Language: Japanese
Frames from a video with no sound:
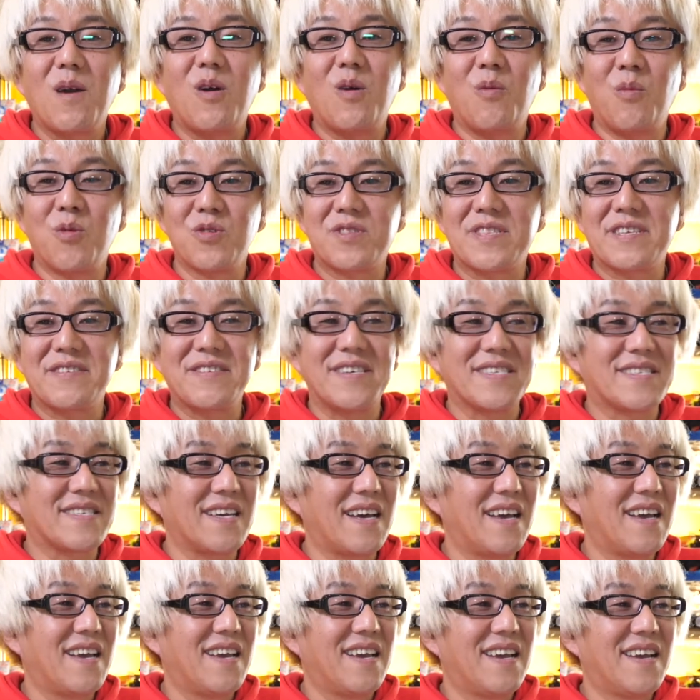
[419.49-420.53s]
思ってくださ
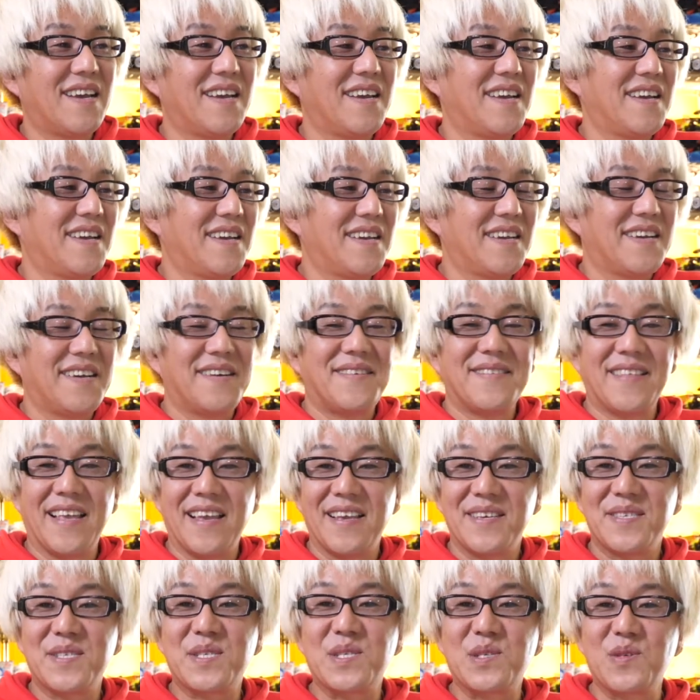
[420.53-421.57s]
い。
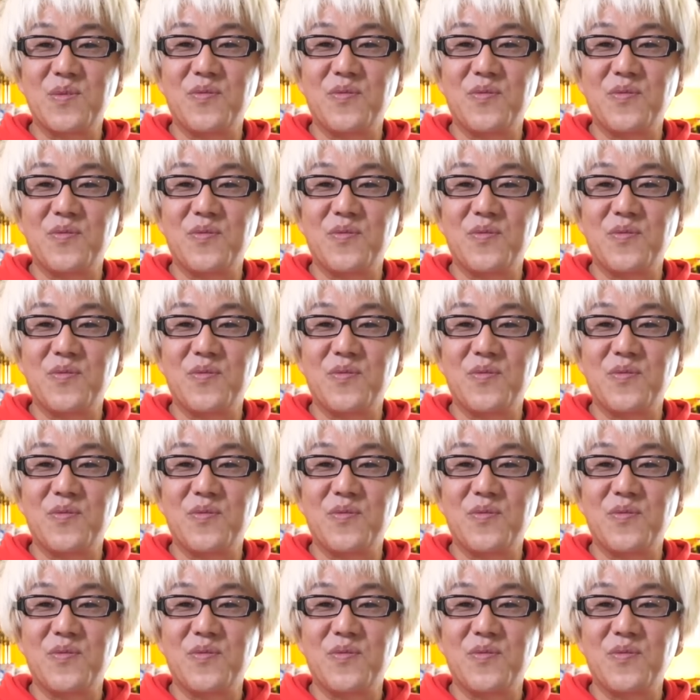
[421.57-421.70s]
ね、ス